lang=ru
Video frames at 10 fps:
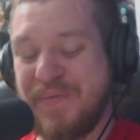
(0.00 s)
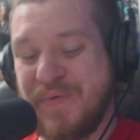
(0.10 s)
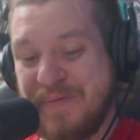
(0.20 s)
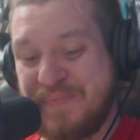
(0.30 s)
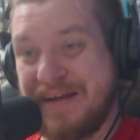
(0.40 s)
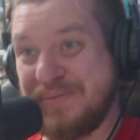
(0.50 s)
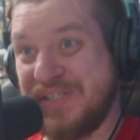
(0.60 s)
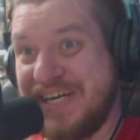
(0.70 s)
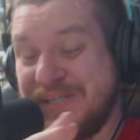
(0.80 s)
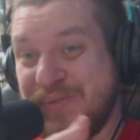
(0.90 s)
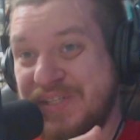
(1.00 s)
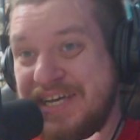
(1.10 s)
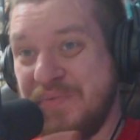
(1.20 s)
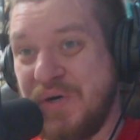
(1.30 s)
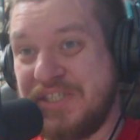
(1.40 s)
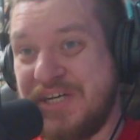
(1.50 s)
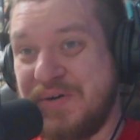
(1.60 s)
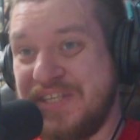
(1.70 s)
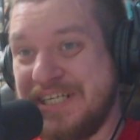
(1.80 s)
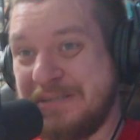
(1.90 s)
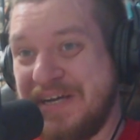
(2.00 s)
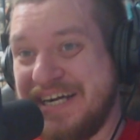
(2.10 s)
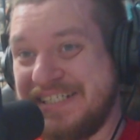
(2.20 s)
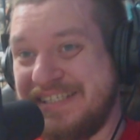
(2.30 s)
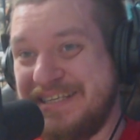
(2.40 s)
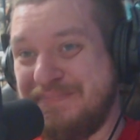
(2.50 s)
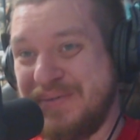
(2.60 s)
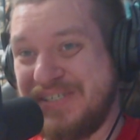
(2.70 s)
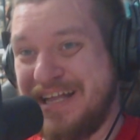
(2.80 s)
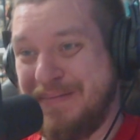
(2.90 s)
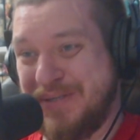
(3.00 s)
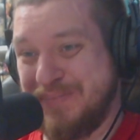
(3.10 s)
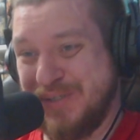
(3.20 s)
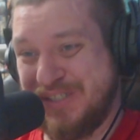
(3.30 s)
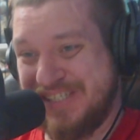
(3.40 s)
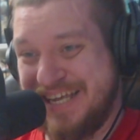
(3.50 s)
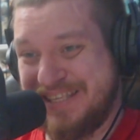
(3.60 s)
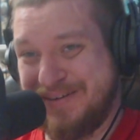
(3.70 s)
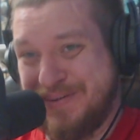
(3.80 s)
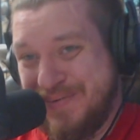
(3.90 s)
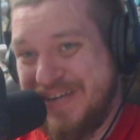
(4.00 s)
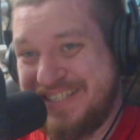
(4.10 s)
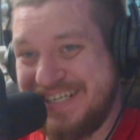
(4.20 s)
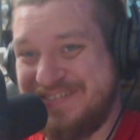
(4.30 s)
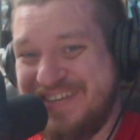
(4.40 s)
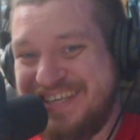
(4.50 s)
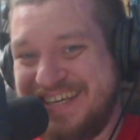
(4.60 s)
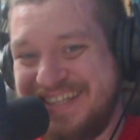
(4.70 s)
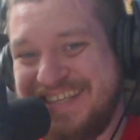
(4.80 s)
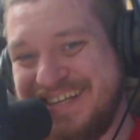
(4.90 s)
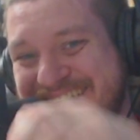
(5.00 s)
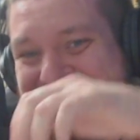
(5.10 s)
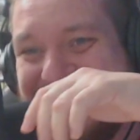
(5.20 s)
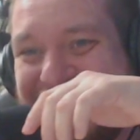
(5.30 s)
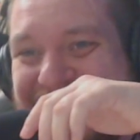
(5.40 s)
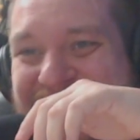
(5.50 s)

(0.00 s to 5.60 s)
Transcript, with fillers: он прям сразу на эмоциях, он даже, мне кажется, не писал, потому что это, это офигенно. Взрывает,